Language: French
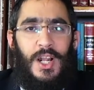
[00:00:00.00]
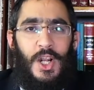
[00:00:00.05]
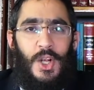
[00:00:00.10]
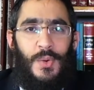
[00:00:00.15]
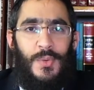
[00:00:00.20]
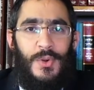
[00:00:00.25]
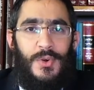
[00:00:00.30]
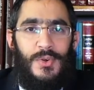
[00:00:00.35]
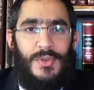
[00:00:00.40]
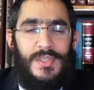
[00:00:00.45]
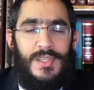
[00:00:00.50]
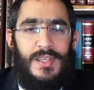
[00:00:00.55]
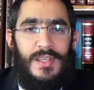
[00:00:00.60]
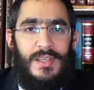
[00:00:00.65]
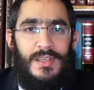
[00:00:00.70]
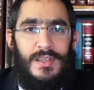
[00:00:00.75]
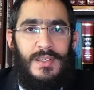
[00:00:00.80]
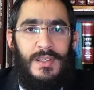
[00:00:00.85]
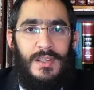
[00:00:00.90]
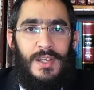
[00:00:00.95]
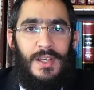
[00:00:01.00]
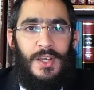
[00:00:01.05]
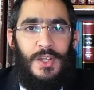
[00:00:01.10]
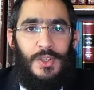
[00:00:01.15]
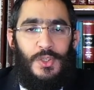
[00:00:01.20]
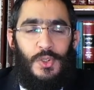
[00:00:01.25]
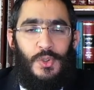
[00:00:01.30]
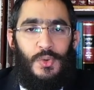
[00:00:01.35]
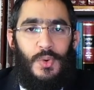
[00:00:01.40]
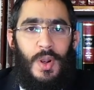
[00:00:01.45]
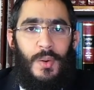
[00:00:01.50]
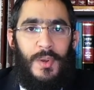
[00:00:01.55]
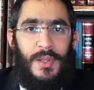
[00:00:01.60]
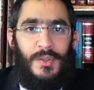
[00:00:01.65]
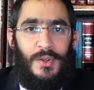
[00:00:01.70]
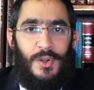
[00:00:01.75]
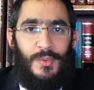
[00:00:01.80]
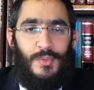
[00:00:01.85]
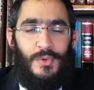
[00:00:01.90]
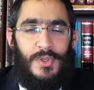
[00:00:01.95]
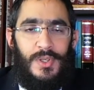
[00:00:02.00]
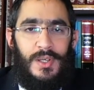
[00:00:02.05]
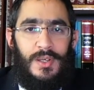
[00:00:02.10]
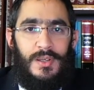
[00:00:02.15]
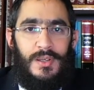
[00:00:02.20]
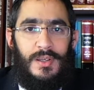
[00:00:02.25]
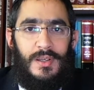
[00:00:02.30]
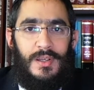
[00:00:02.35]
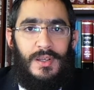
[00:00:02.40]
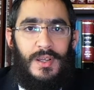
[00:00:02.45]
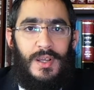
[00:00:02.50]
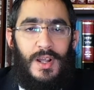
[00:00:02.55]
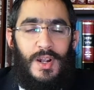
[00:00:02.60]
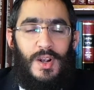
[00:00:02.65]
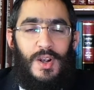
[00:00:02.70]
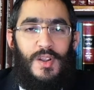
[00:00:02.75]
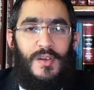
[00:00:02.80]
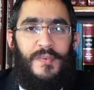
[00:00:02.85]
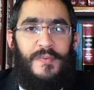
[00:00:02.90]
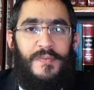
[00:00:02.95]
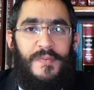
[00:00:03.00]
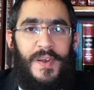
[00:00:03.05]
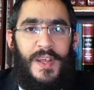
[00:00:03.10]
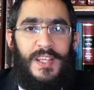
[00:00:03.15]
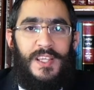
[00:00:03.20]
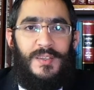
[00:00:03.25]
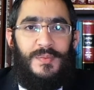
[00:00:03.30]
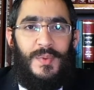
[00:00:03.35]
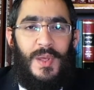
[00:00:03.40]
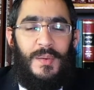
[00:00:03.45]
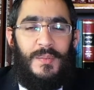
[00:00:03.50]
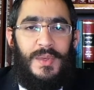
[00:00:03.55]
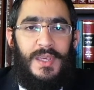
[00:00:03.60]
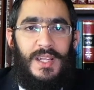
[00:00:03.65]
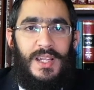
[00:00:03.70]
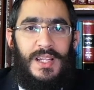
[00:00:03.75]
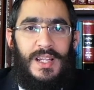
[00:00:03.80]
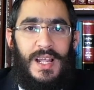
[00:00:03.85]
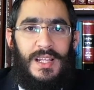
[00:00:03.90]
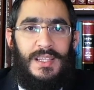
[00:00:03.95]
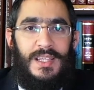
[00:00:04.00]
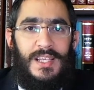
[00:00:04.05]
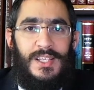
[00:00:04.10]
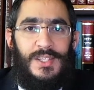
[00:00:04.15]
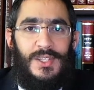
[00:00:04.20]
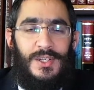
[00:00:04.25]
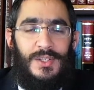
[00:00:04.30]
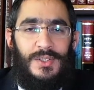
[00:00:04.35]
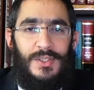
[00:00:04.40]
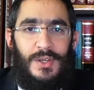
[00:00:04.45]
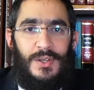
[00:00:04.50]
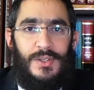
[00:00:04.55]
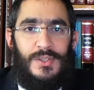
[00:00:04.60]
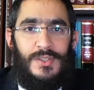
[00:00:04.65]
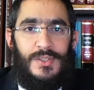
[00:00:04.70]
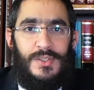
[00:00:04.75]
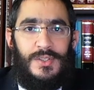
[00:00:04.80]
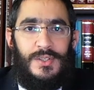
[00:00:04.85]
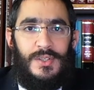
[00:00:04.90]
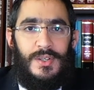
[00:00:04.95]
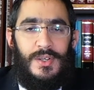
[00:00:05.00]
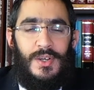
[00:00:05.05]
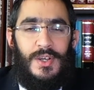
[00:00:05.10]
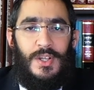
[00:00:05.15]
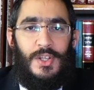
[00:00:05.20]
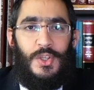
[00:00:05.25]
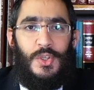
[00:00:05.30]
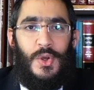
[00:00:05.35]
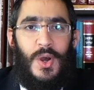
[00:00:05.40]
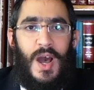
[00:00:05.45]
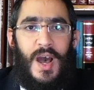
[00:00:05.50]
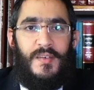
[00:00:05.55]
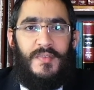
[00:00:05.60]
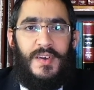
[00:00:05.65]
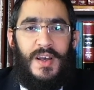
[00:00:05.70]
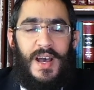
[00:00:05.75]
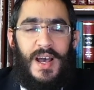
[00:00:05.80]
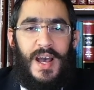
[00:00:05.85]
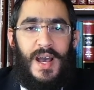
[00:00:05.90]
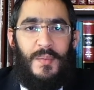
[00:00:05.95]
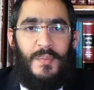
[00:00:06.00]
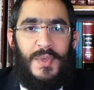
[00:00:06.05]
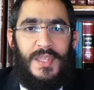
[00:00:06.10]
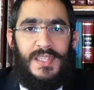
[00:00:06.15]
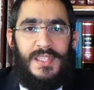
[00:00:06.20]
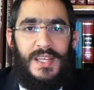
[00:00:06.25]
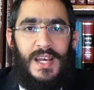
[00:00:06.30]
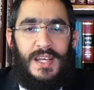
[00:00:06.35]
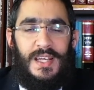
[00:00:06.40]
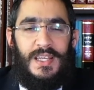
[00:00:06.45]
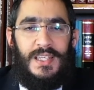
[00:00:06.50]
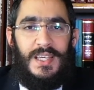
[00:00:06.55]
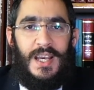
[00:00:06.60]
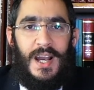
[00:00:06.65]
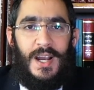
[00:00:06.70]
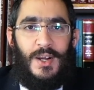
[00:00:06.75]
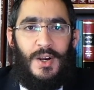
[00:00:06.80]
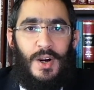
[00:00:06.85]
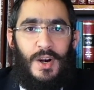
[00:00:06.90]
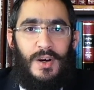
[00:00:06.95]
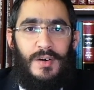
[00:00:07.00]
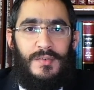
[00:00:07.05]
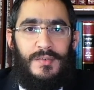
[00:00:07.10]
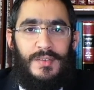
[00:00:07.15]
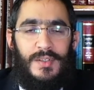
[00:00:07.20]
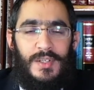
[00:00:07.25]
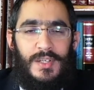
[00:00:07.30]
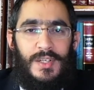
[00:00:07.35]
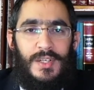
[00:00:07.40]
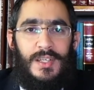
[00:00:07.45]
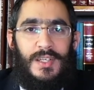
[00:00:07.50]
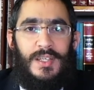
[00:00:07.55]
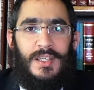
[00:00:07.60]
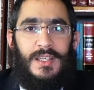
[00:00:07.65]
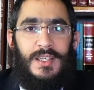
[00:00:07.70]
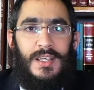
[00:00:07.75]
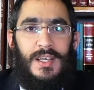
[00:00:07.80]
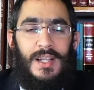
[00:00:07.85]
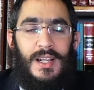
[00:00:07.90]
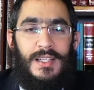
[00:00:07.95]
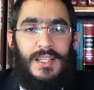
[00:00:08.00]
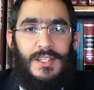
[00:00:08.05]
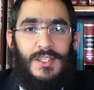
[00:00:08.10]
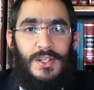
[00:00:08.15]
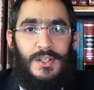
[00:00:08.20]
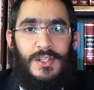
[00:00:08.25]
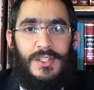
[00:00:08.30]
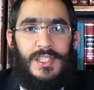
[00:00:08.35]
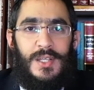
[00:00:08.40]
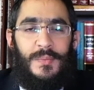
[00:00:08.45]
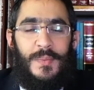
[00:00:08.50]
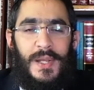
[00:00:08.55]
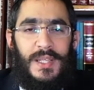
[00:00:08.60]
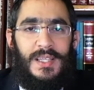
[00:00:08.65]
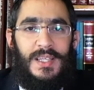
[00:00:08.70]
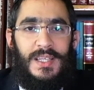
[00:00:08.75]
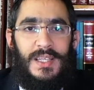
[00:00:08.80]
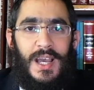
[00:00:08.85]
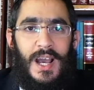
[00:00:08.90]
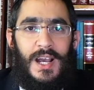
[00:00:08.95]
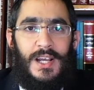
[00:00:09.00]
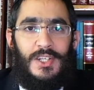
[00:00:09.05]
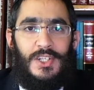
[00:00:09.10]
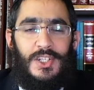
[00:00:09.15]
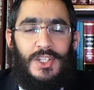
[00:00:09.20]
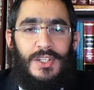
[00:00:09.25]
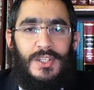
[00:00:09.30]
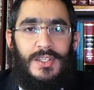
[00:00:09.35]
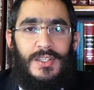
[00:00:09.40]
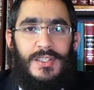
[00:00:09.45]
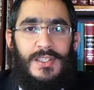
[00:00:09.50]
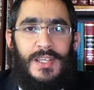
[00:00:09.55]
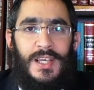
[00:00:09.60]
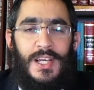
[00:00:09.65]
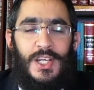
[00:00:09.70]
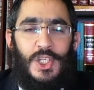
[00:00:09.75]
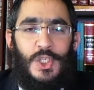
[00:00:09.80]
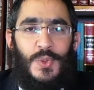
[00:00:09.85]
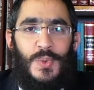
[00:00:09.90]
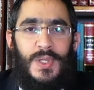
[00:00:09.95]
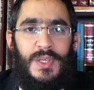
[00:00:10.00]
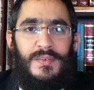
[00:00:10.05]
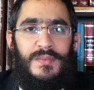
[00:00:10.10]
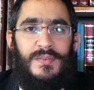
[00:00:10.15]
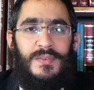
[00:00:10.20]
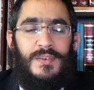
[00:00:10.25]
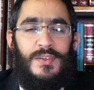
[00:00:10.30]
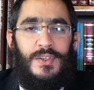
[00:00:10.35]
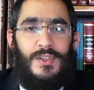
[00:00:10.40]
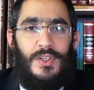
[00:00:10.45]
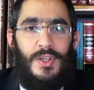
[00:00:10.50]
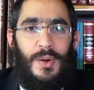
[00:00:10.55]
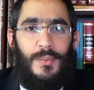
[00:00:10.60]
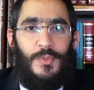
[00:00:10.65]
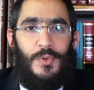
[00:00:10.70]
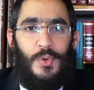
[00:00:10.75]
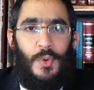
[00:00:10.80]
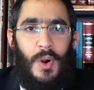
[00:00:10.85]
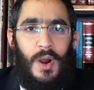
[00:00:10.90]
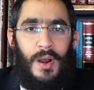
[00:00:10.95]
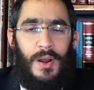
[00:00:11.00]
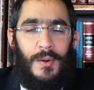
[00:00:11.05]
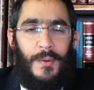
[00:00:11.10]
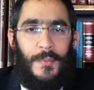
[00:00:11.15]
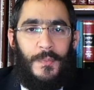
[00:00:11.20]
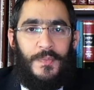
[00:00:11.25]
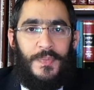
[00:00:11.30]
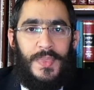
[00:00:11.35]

Lui aussi, tu dois le mettre dans le bouquet. Le fait même qu'il est de la descendance de Avraham, Yitzhak et Yaakov, qui est la descendance des patriarches, c'est un juif comme toi.